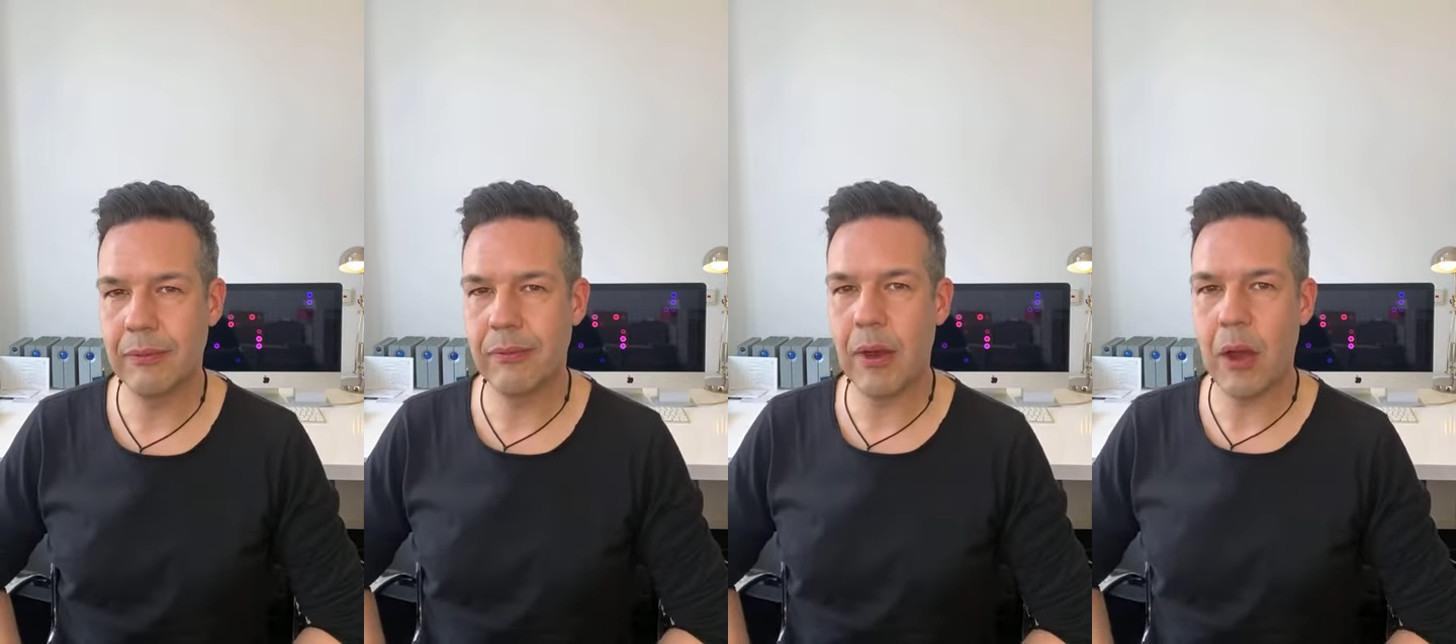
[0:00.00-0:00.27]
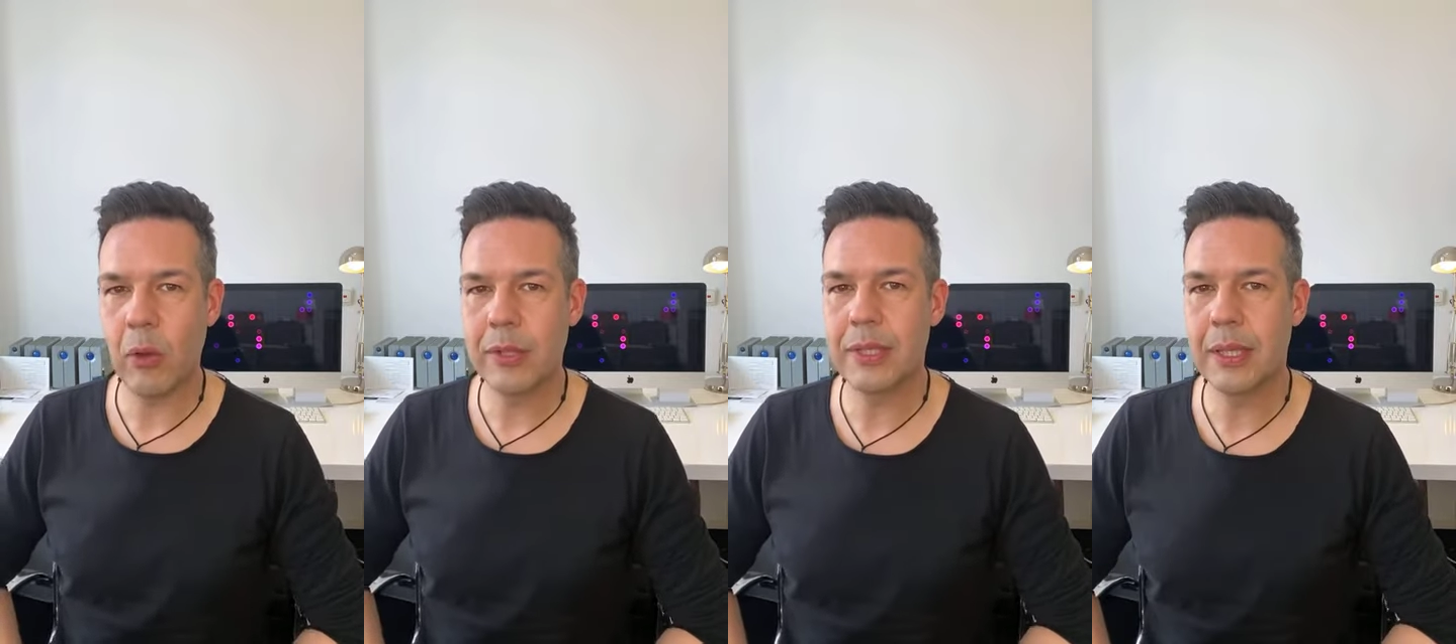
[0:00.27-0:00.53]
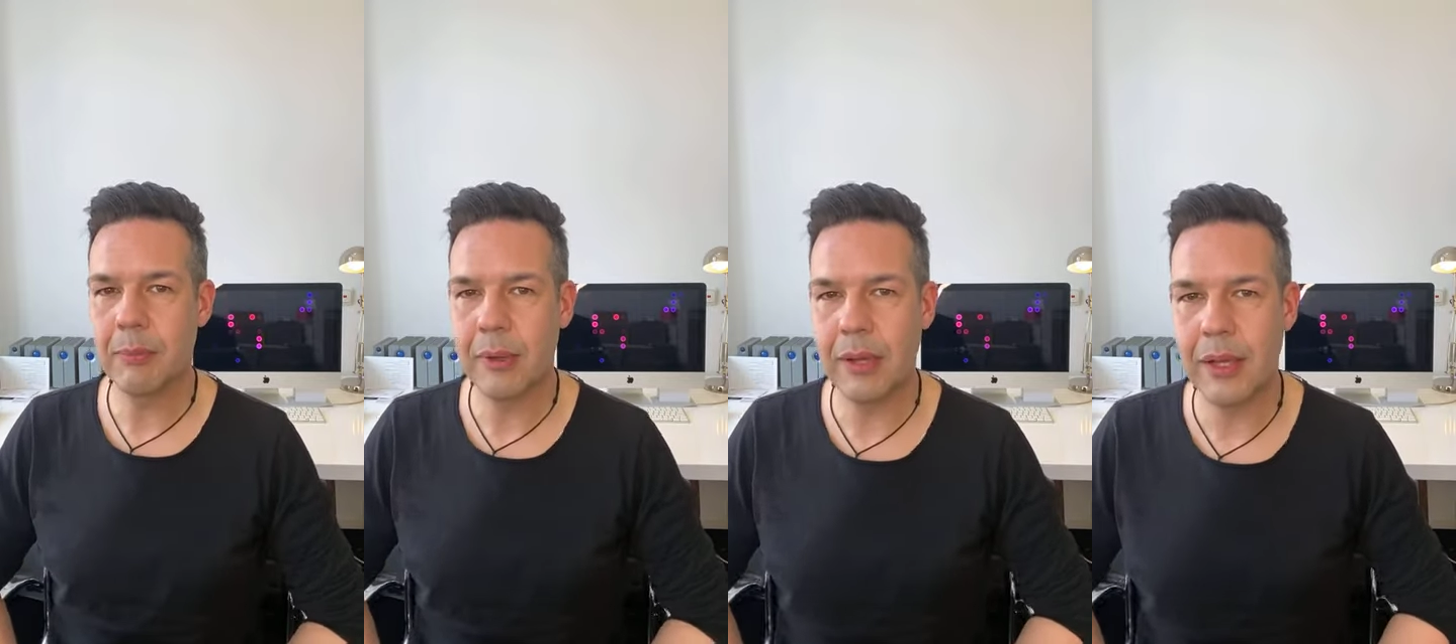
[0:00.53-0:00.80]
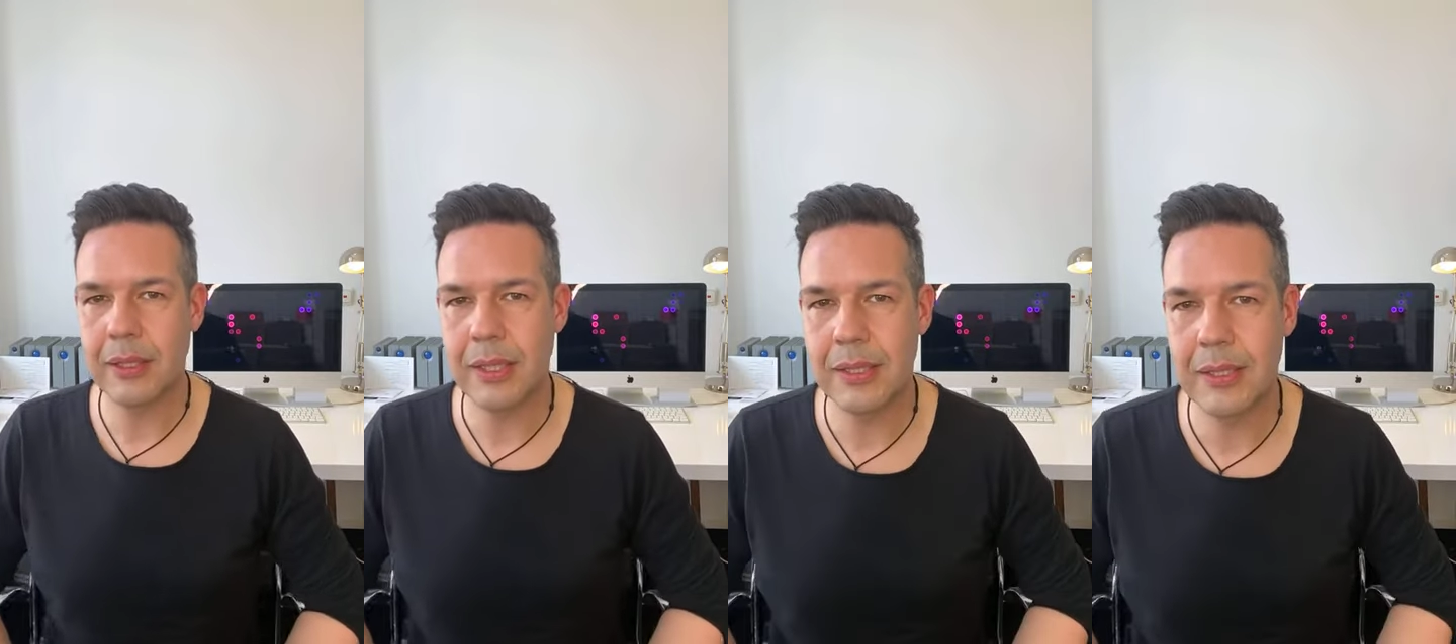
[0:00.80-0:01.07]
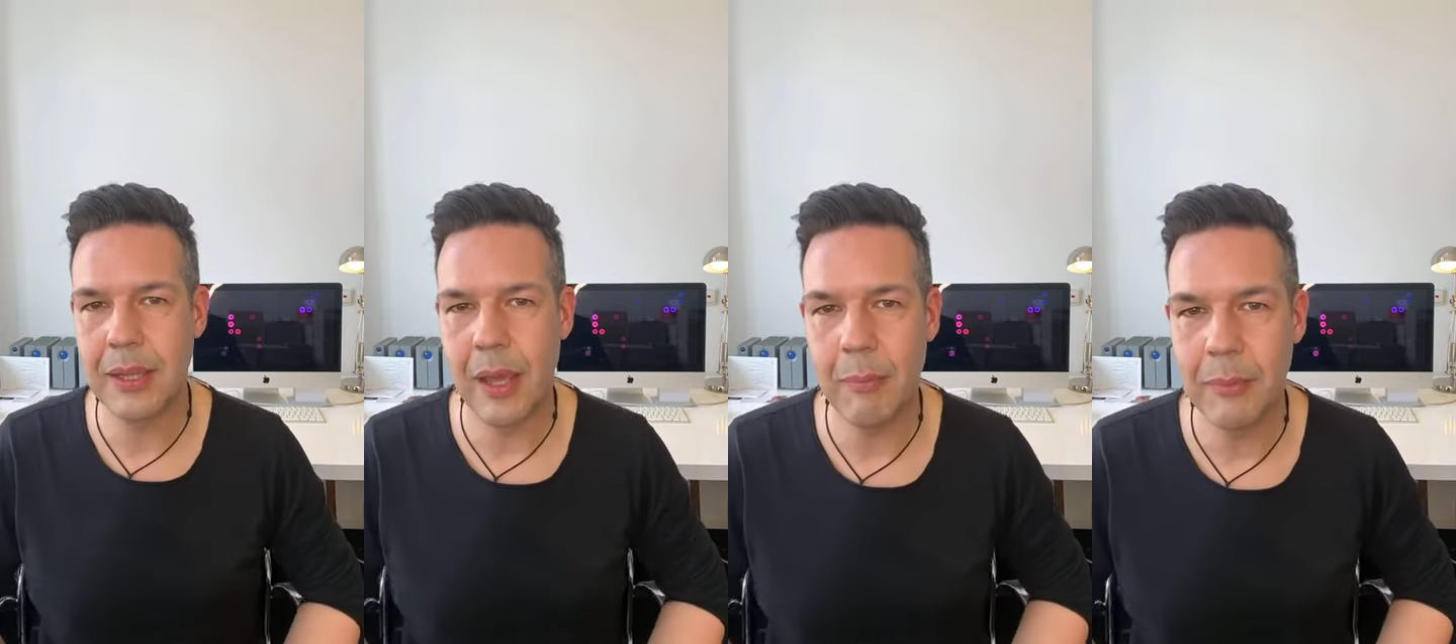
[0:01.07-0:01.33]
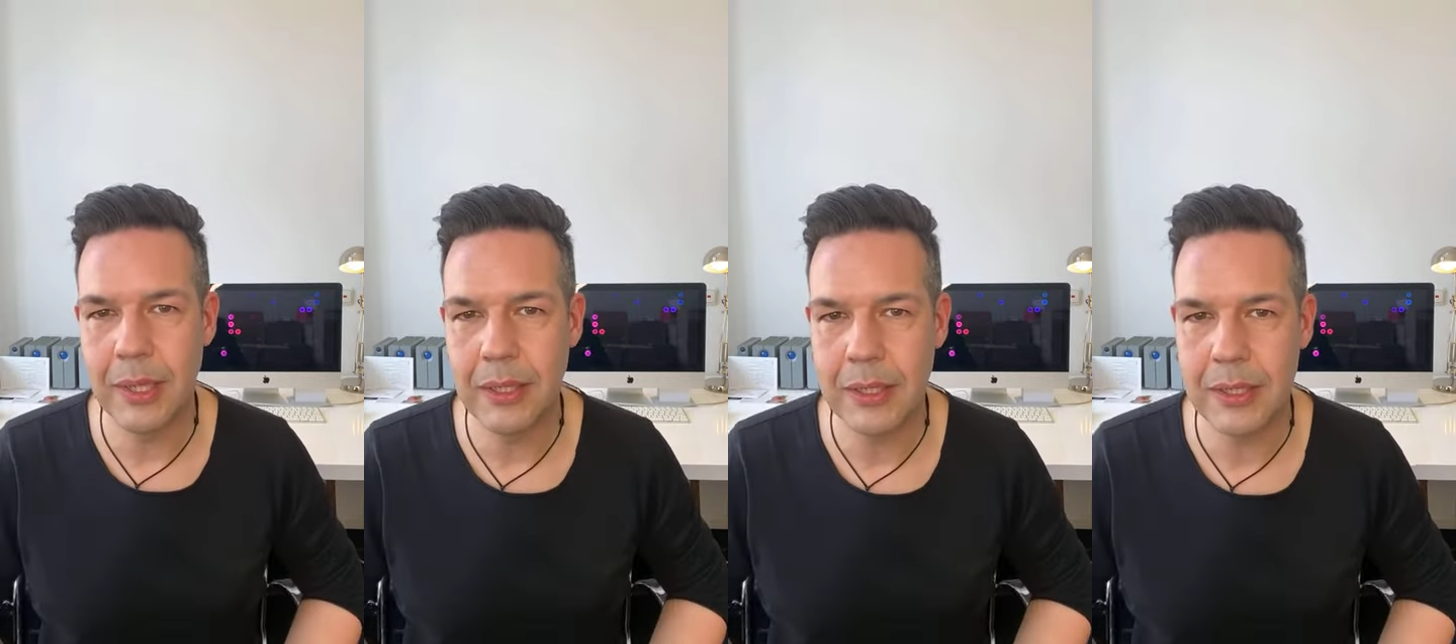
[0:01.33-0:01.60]
voraussehbar, dass die
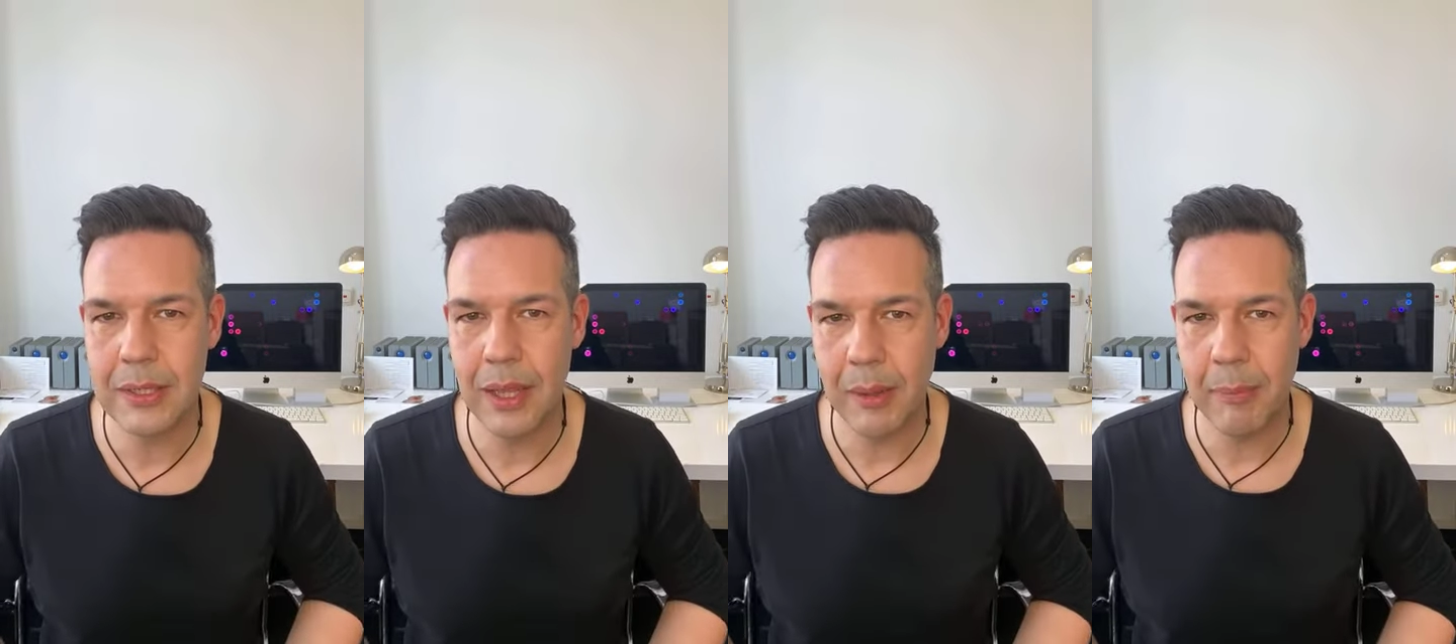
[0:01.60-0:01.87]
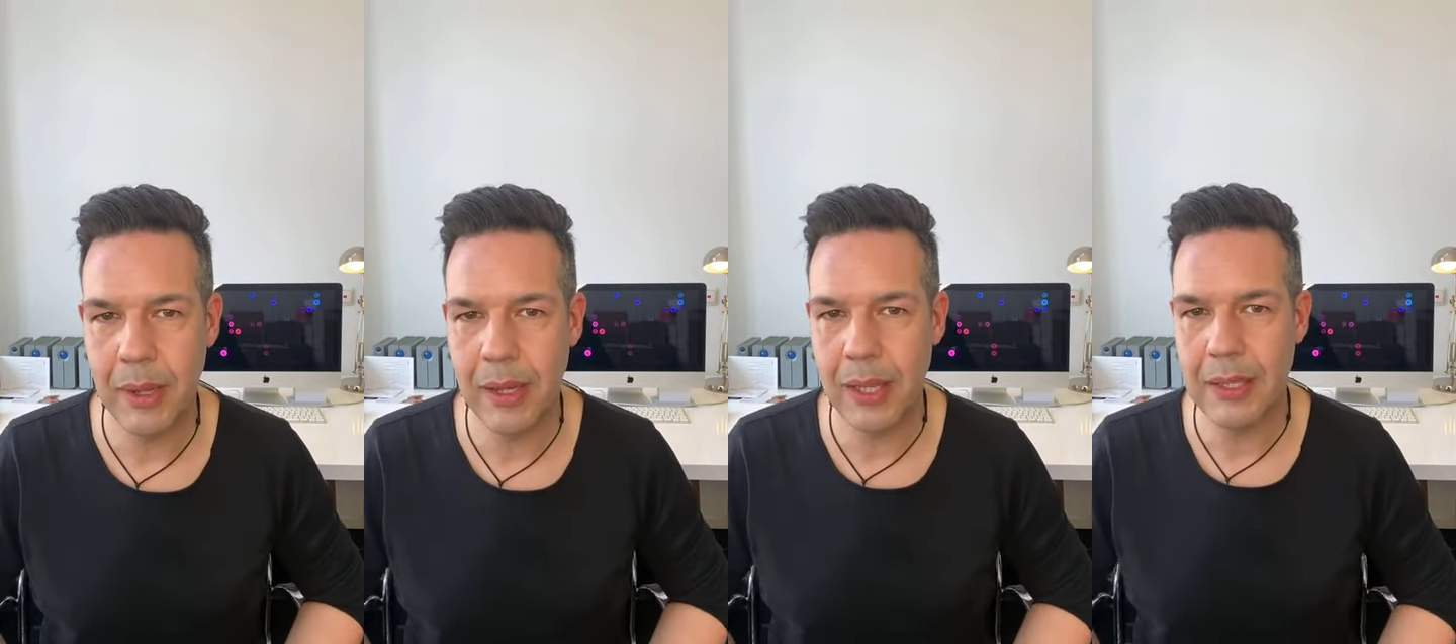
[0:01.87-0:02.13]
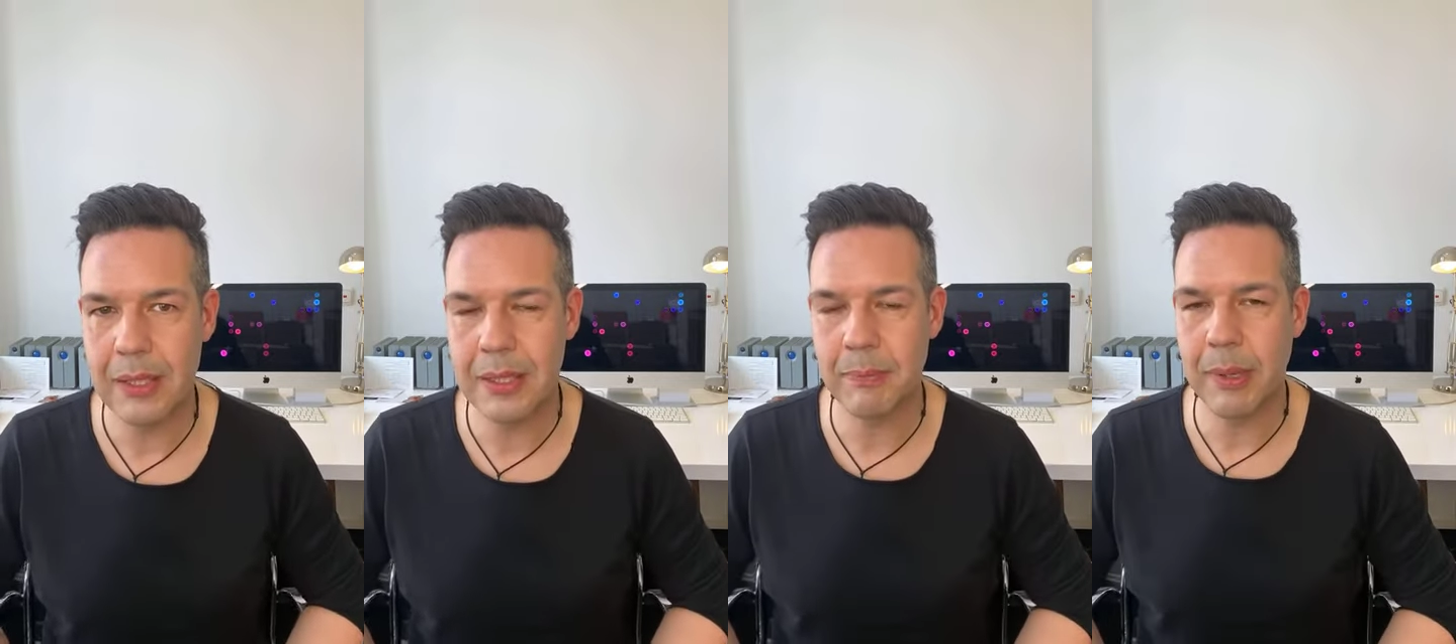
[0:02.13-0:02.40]
Armee des Nachbarlands